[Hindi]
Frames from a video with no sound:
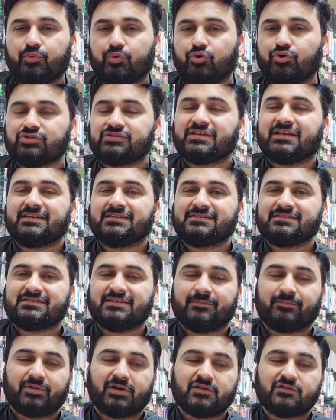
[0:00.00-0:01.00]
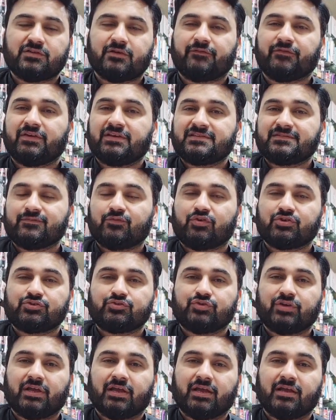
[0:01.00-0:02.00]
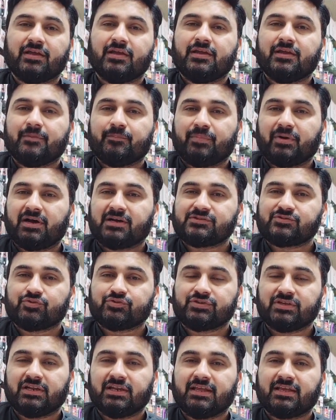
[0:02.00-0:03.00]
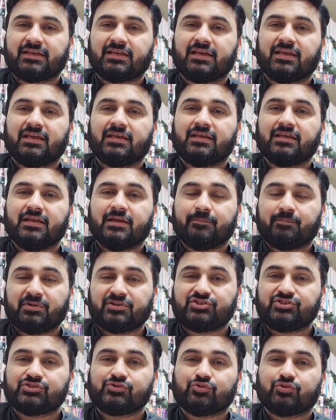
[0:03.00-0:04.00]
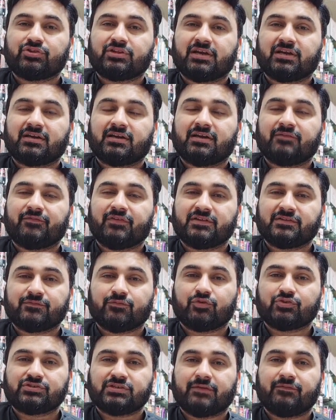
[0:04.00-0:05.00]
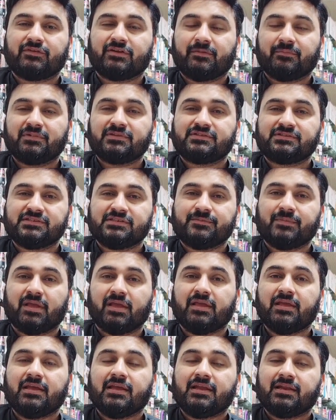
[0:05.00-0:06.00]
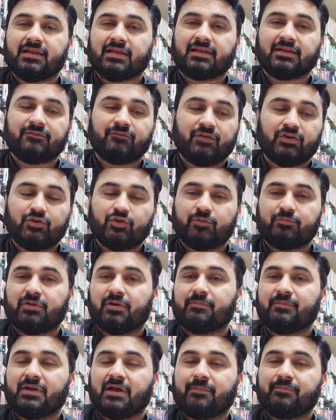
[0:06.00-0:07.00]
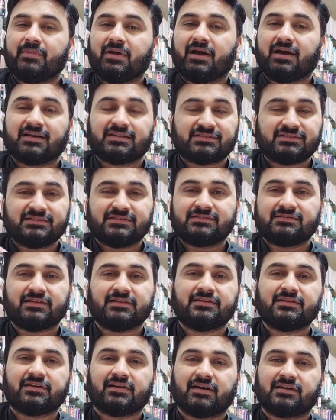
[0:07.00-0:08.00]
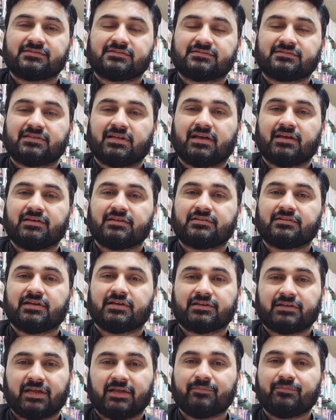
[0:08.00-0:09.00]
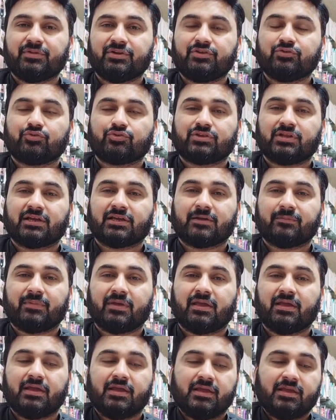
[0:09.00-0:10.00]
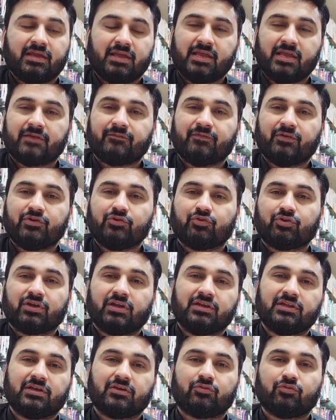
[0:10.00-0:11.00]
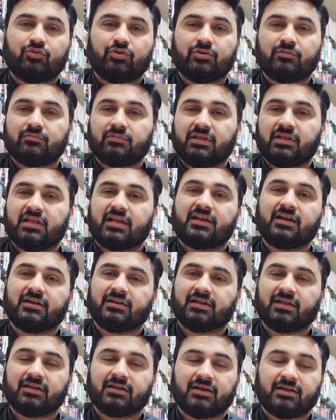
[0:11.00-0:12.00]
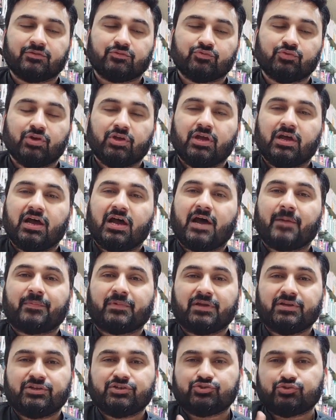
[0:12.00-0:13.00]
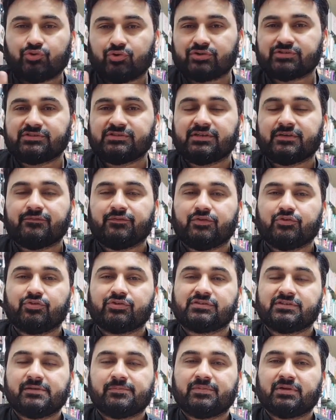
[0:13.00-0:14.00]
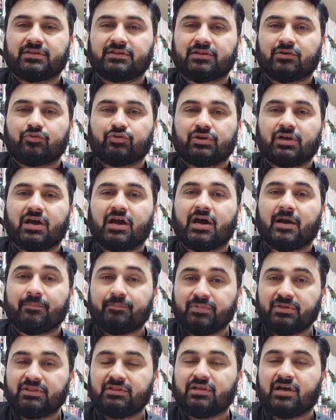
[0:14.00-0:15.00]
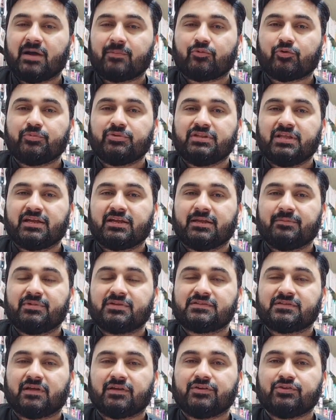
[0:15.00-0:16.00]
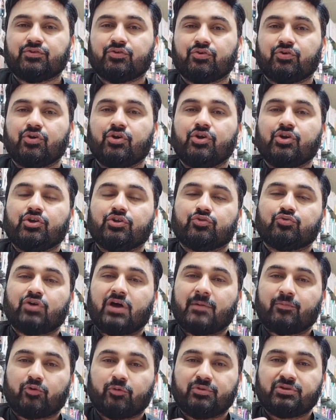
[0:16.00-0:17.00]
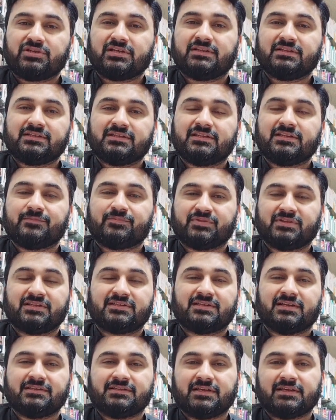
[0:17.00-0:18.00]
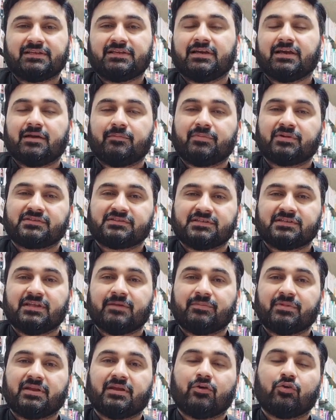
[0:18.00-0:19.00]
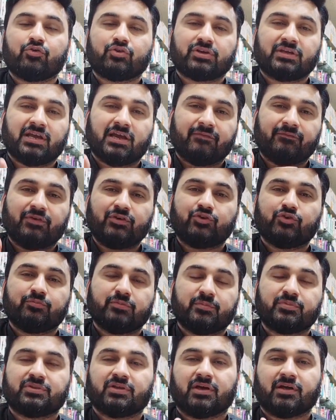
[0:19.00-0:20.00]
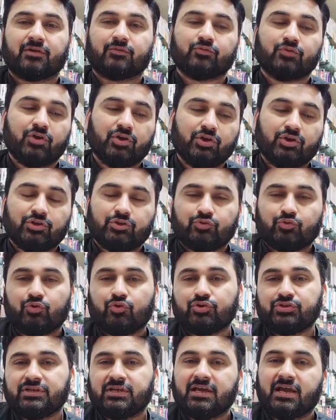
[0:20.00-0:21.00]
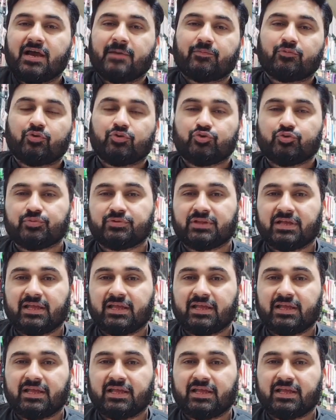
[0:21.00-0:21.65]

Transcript: बहुत सारी चीजें पड़ी हुई हैं फेस वॉश जो है 500 से लेके पच्चीस तक का फेस वॉश है विटामिन सी में लेकिन वीडियो में मैं अब मैं हर चीज़ नहीं दिखा सकता इतना टाइम भी नहीं होता कि मैं एक वीडियो के लिए कोई एक घंटा लगा दूं आपके लिए शॉर्ट से एक वीडियो इसलिए बनाता हूं कि आप भी आपको भी देखने में आसानी हो तो आपको भी जल्दी जल्दी पता चल जाए क्या मकसद है मेरा और क्या वीडियो में बता रहा हूँ तो ये आपको जो